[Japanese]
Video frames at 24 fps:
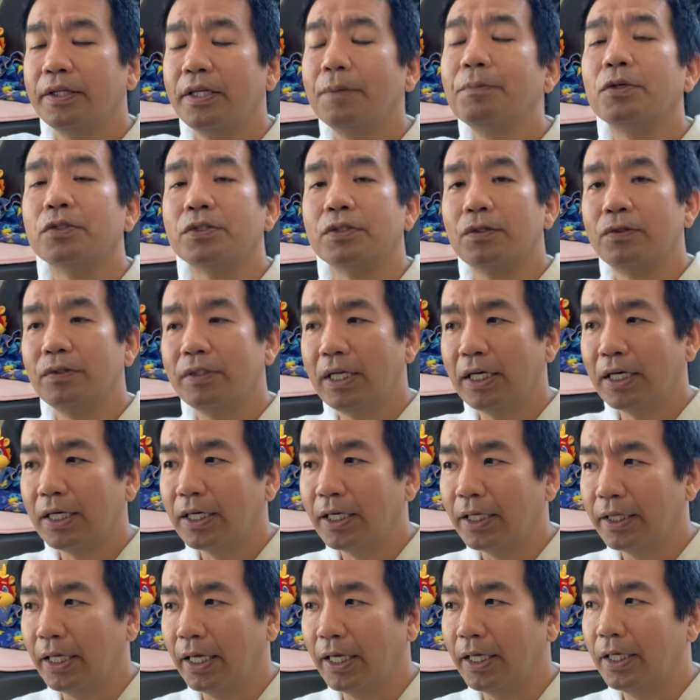でもその流
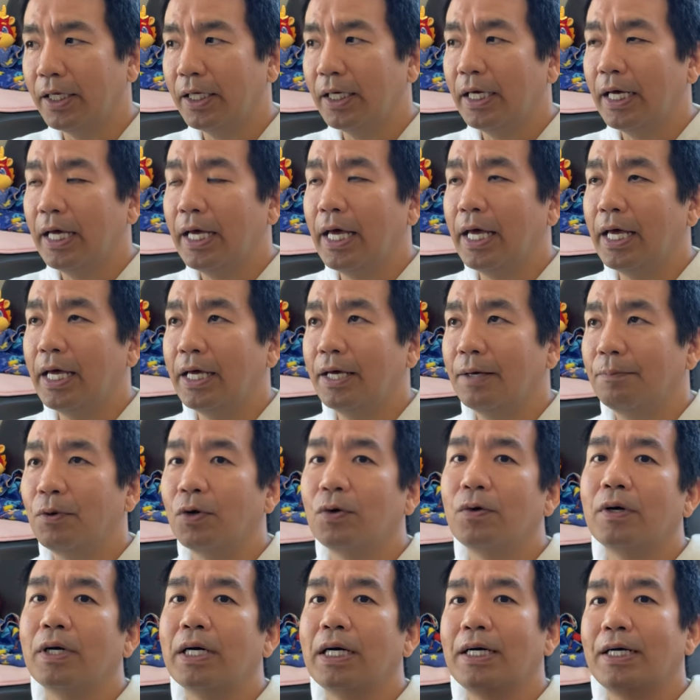れで、え
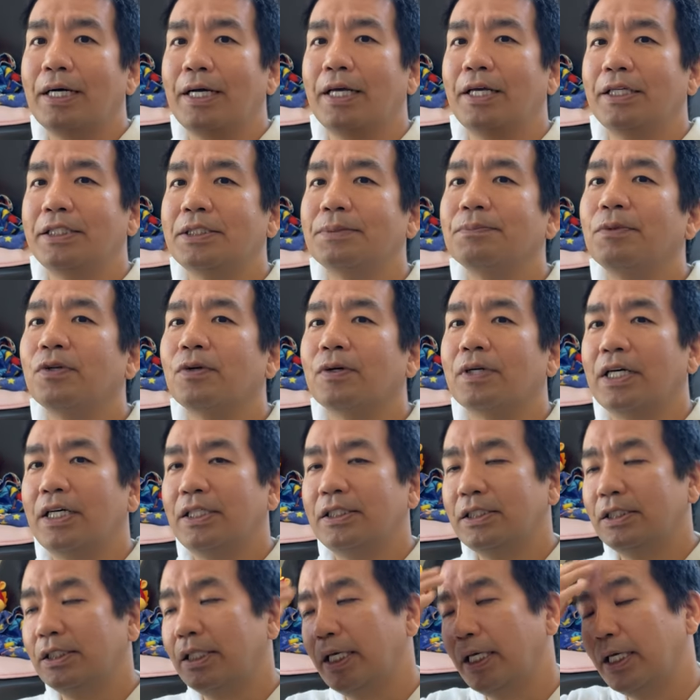僕がいつもの
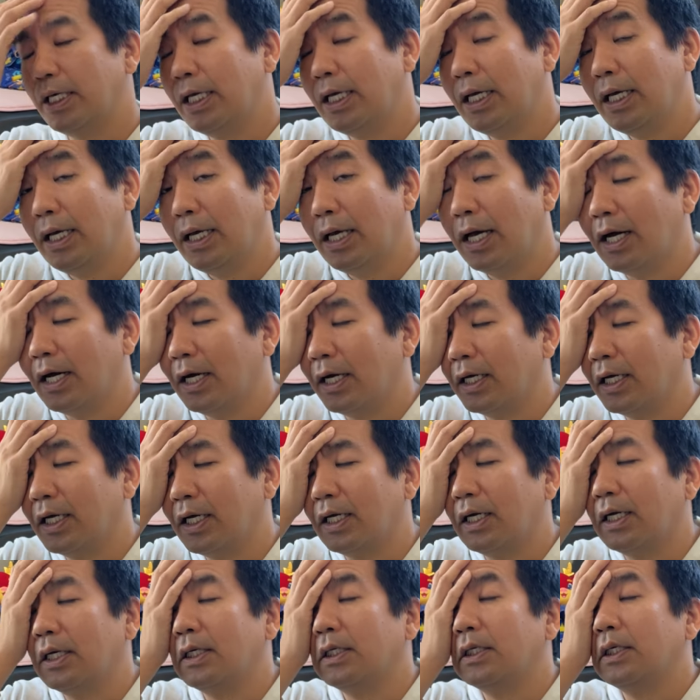感じで、あや
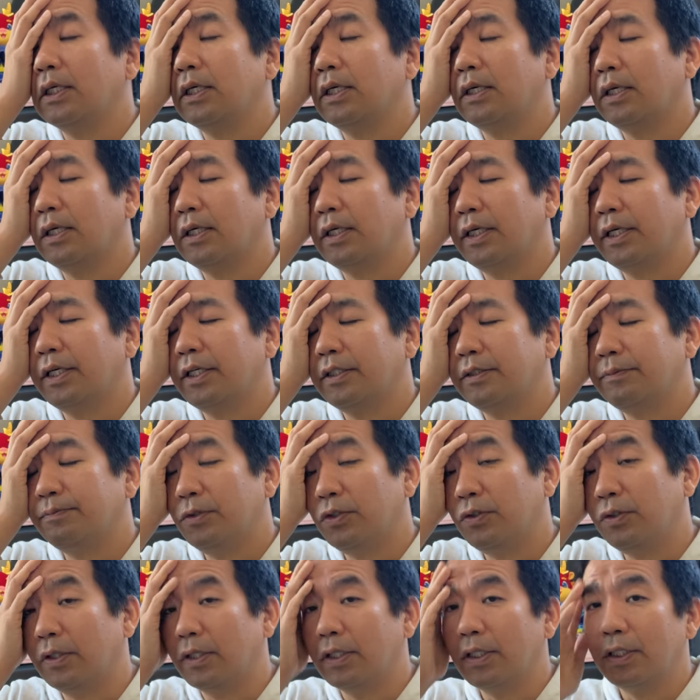あ
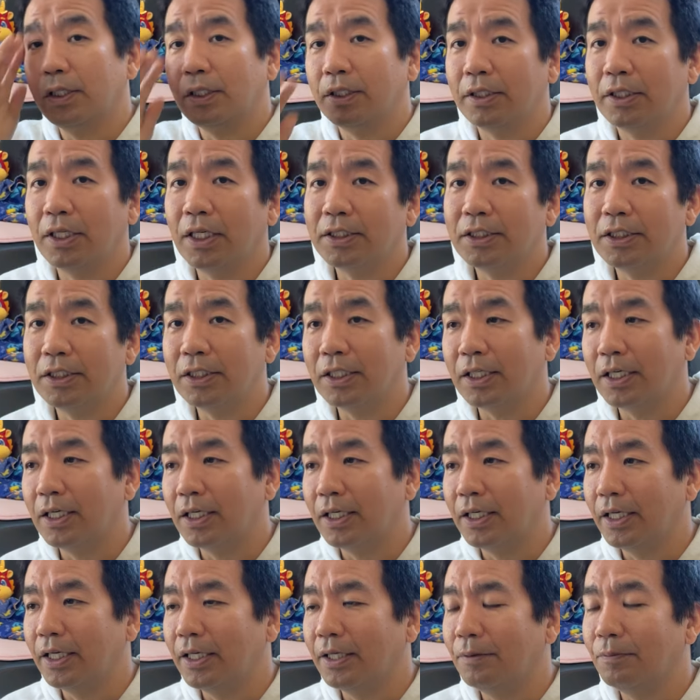もう家賃
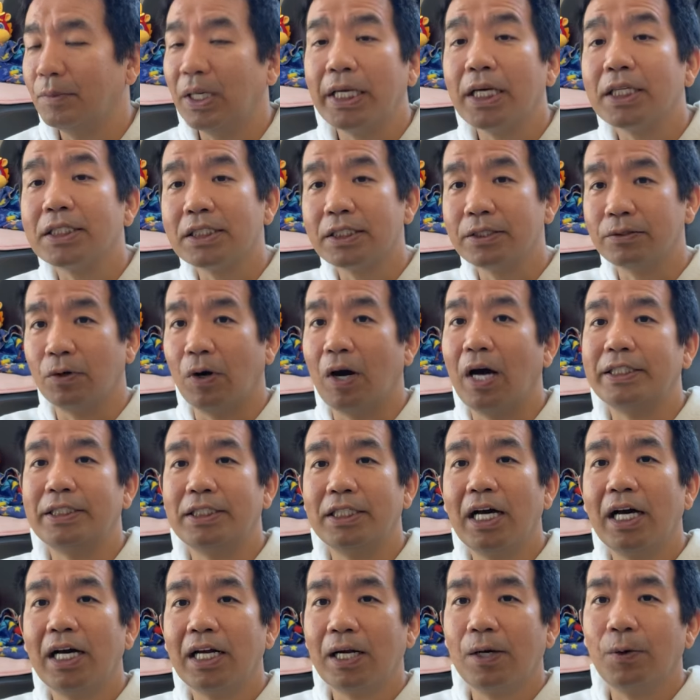が、まあ、家賃を支
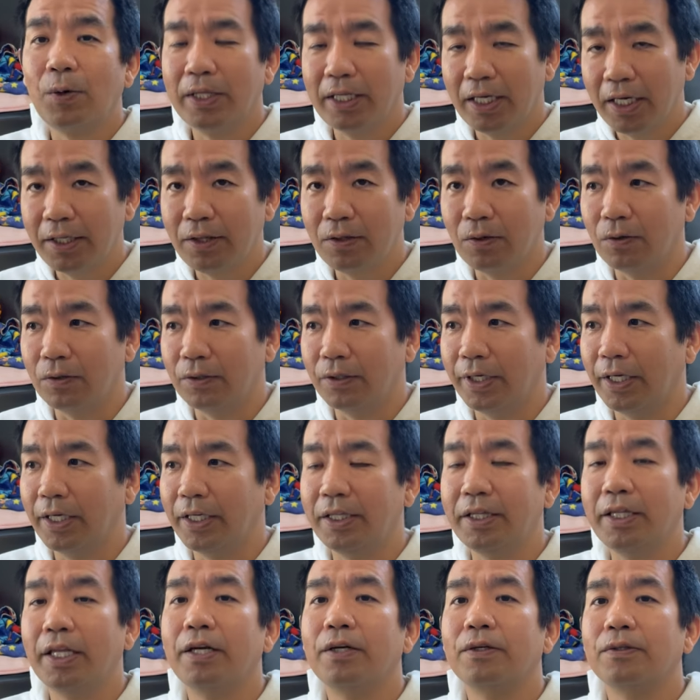払わないと言っ
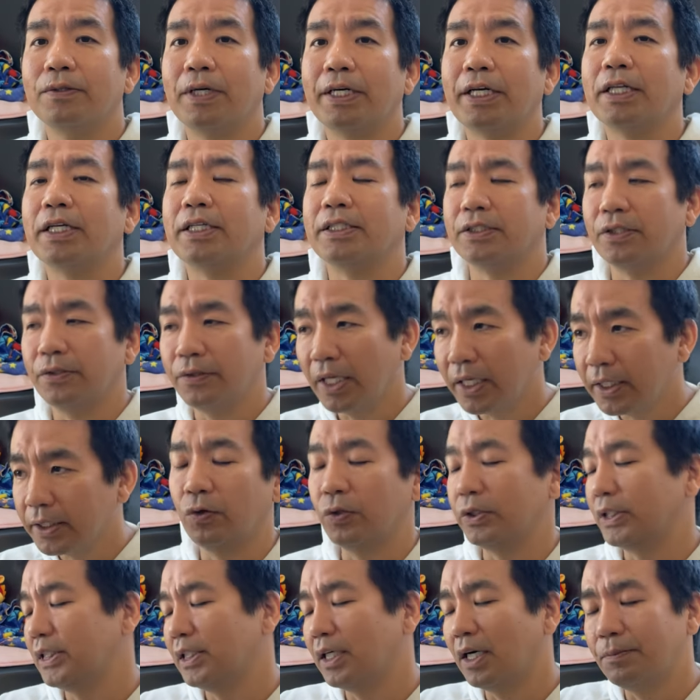てるわけなんですよね。
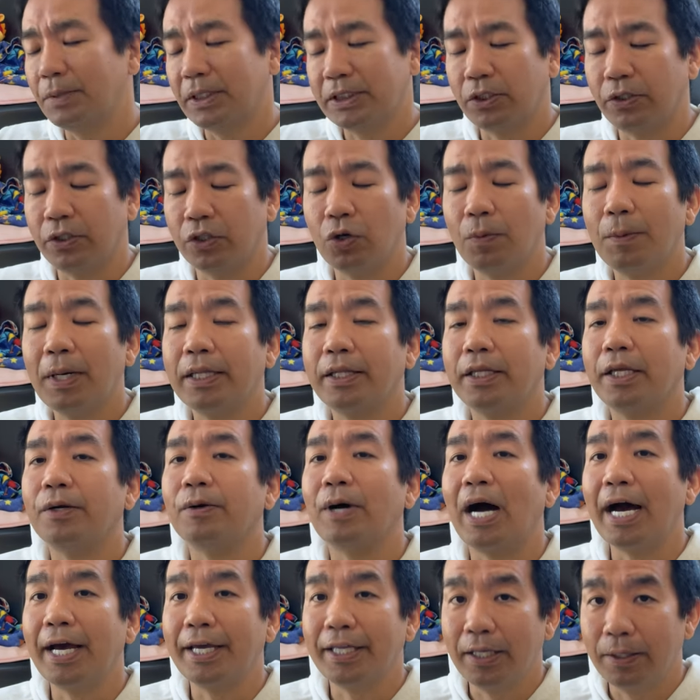違う場所に泊まってい
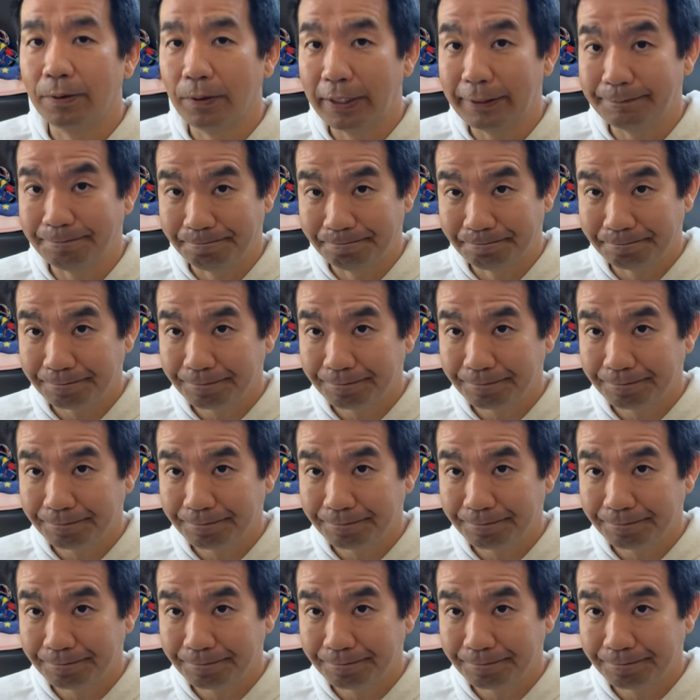る間は。